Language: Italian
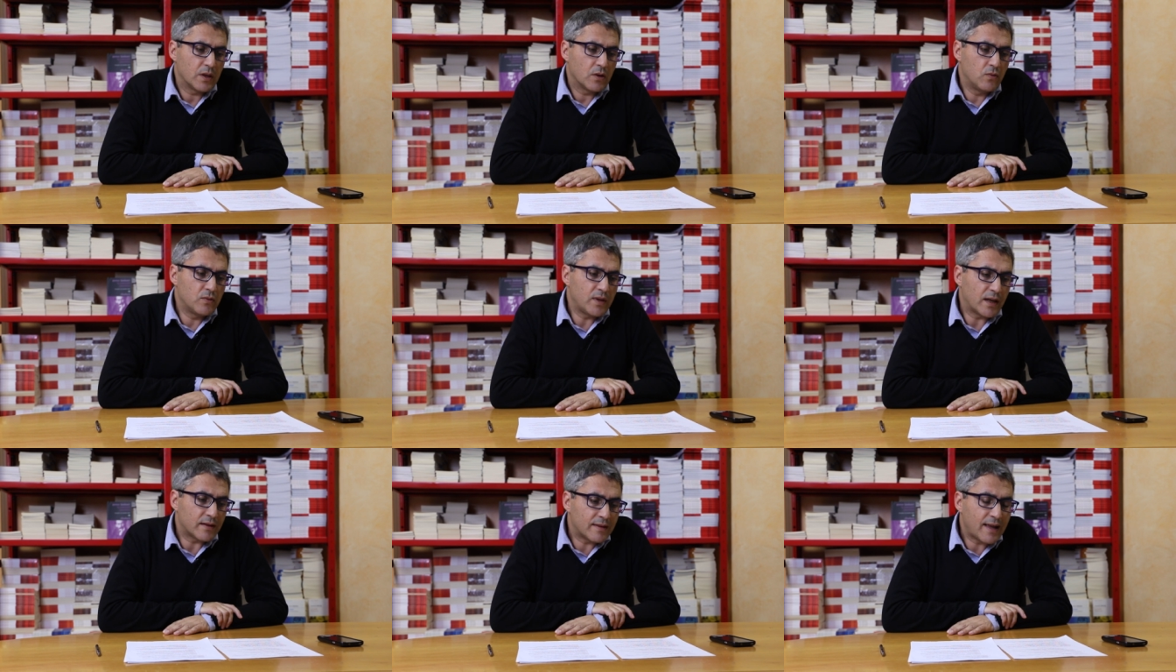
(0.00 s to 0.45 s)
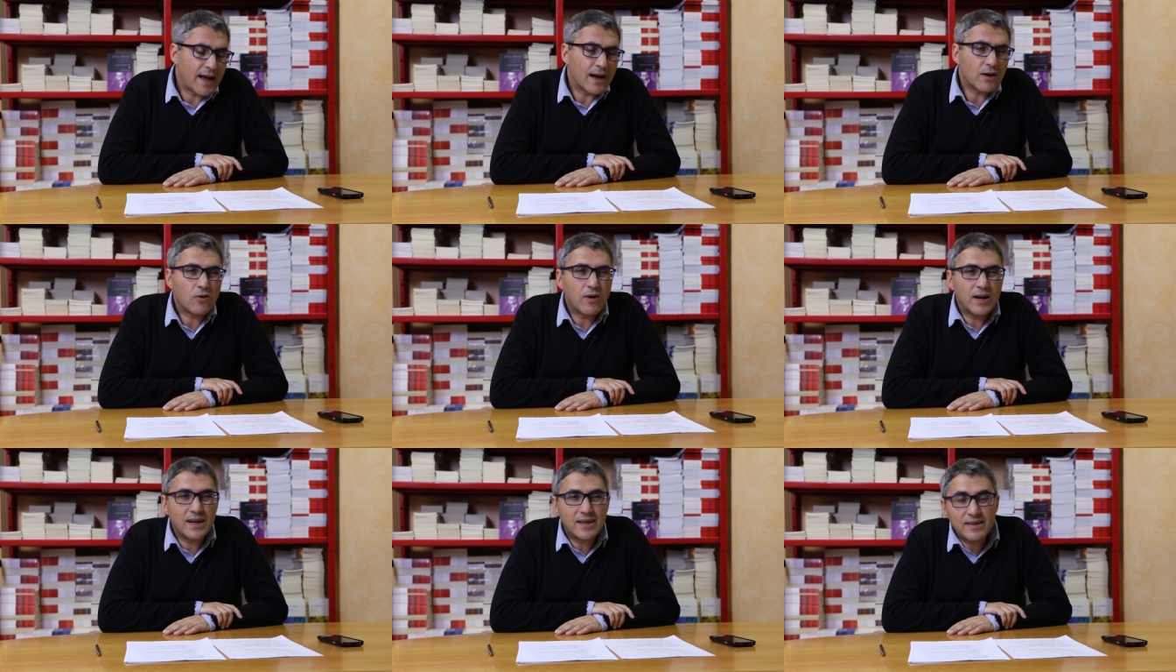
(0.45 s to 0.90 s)
un
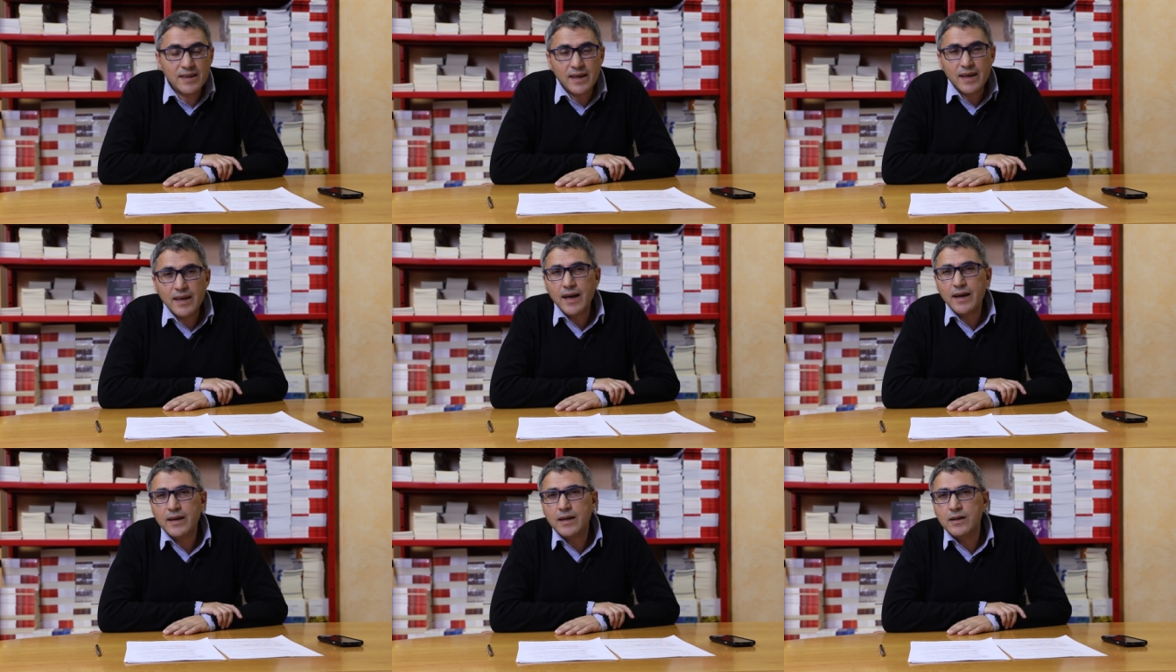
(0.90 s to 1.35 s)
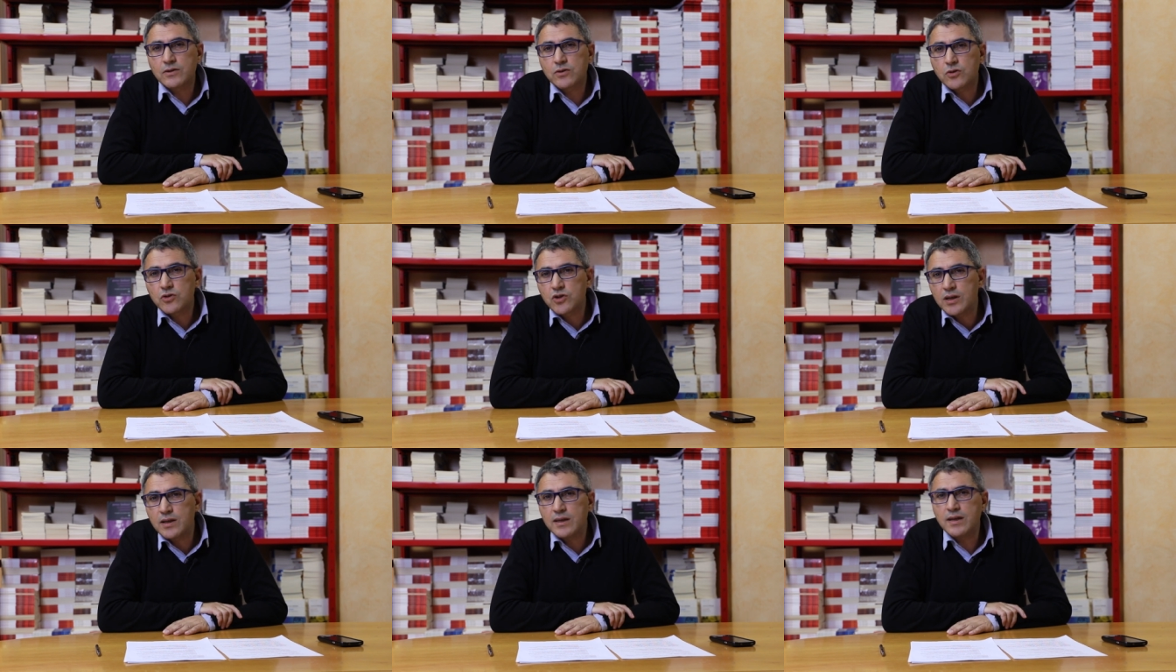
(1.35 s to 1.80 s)
attacco all'idea che il
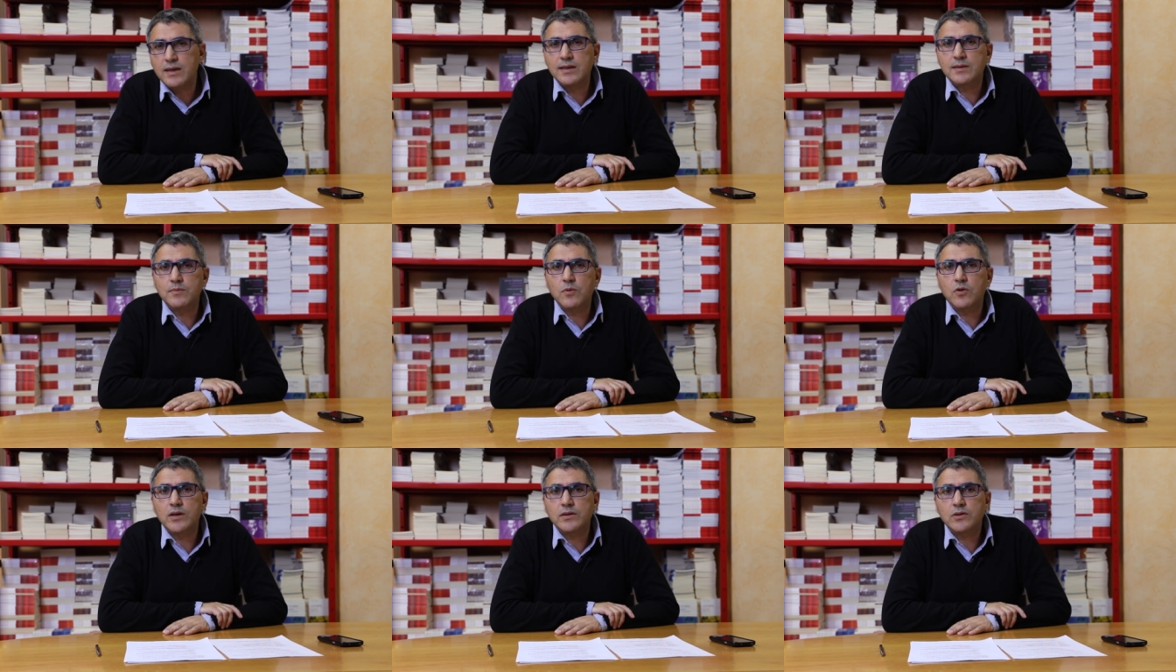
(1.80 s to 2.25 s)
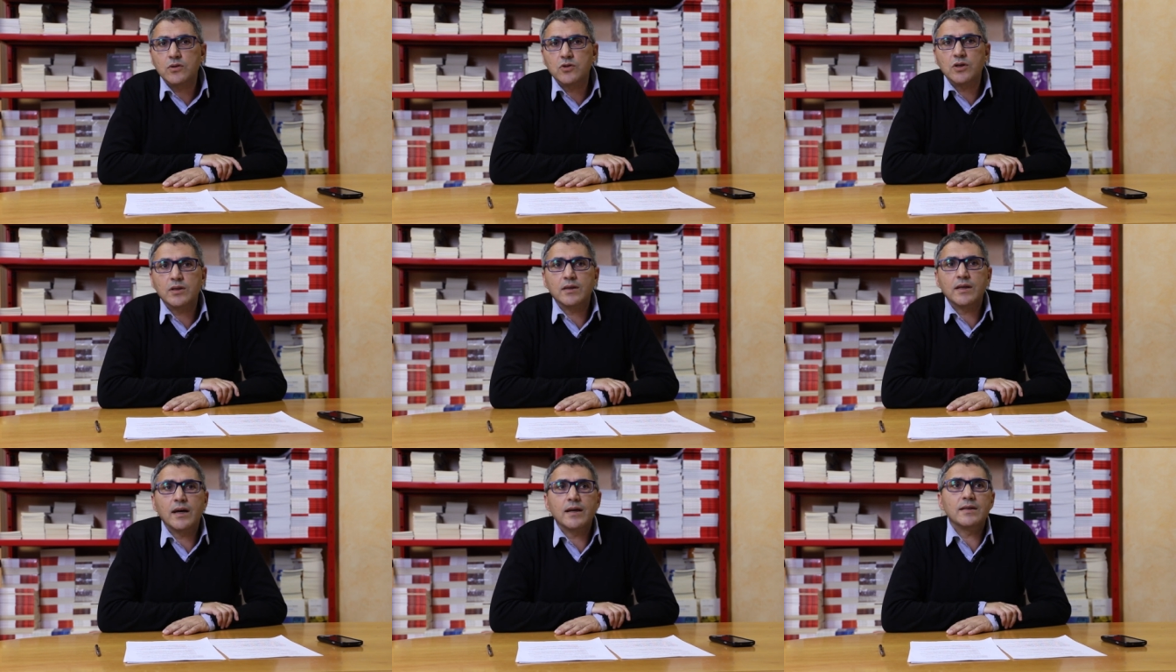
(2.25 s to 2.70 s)
socialismo, la
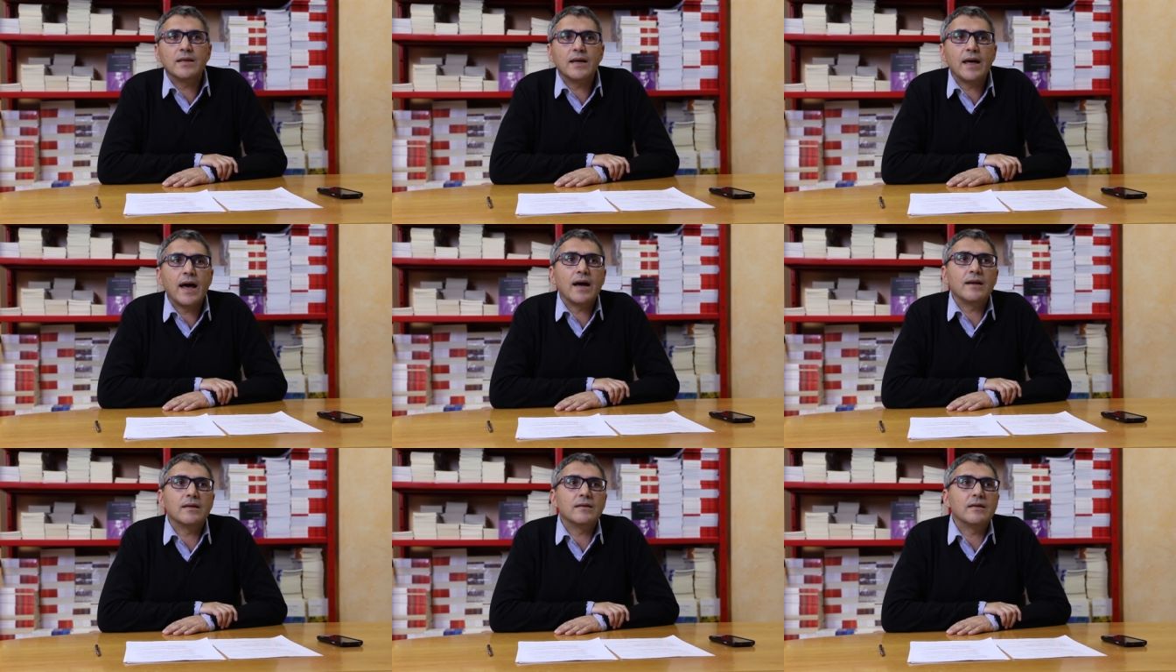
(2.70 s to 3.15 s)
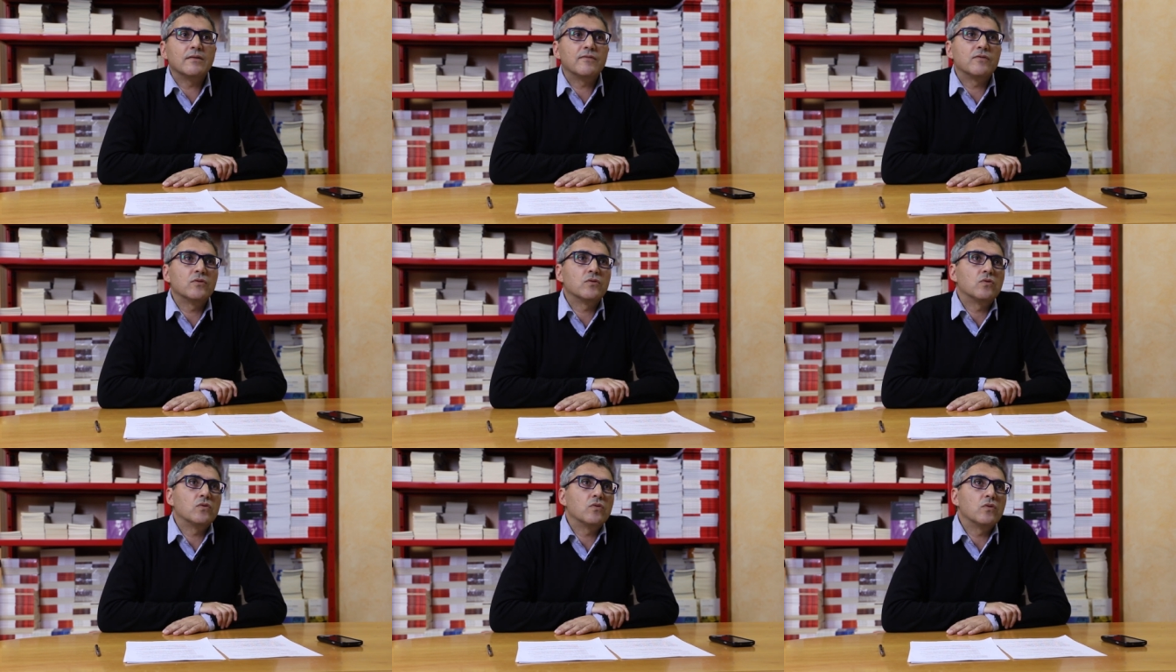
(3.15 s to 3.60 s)
società ideale del
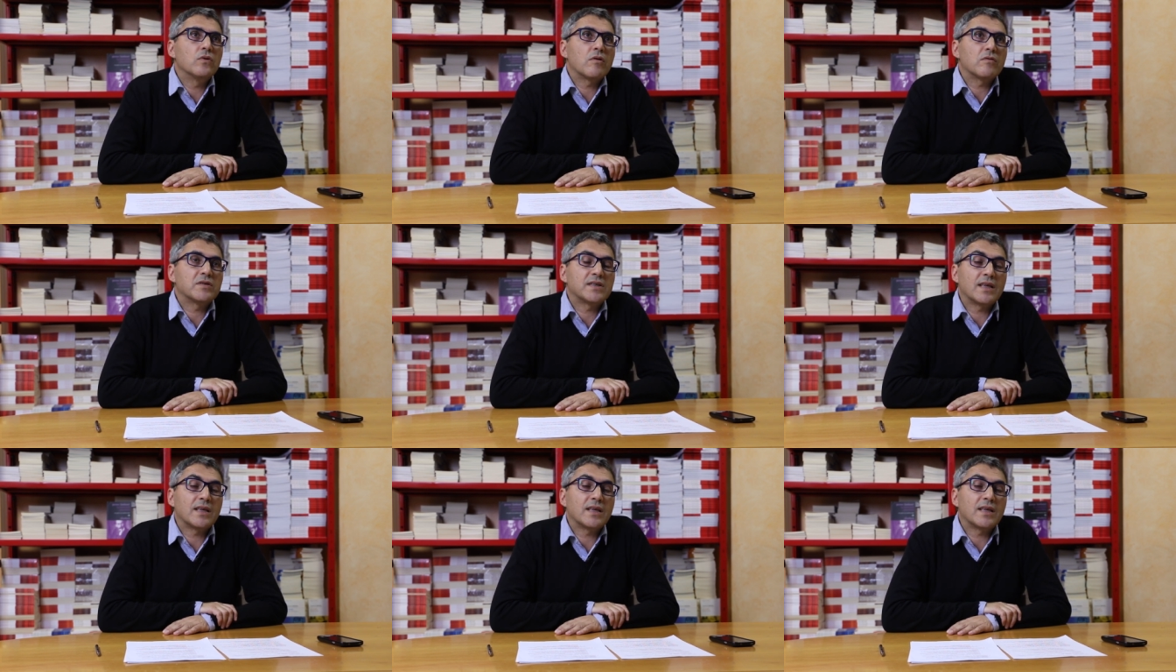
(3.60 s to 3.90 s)
futuro,